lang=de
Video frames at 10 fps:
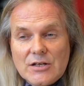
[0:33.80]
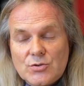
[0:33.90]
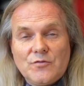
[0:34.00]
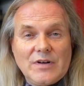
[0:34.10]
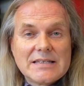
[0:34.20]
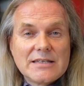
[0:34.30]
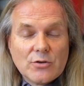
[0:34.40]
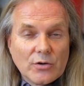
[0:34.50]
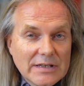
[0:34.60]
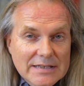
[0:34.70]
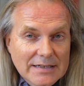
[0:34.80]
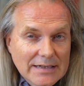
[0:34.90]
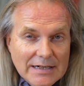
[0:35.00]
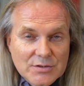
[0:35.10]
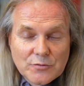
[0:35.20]
So, falls Sie neu hier
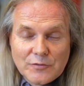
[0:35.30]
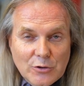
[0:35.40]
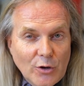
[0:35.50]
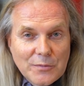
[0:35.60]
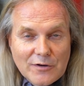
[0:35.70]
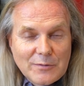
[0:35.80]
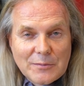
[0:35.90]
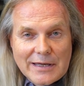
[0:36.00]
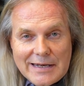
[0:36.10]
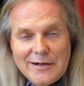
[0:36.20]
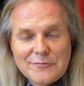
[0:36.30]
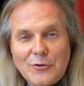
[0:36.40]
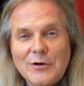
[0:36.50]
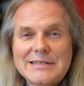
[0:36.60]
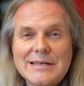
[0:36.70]
sind, also willkommen auf meinem Kanal,
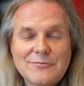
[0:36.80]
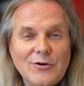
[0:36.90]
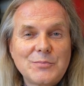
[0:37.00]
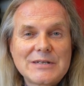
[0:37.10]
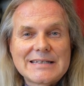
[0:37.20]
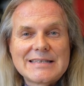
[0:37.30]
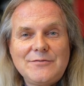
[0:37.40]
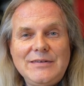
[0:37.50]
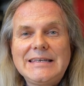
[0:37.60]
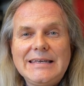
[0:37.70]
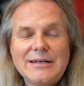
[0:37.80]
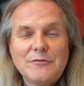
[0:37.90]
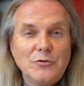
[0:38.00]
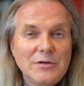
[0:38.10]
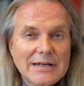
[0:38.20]
freut, freut mich, dass Sie den Weg hierher
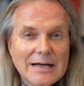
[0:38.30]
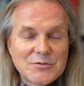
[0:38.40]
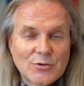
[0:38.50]
gefunden haben.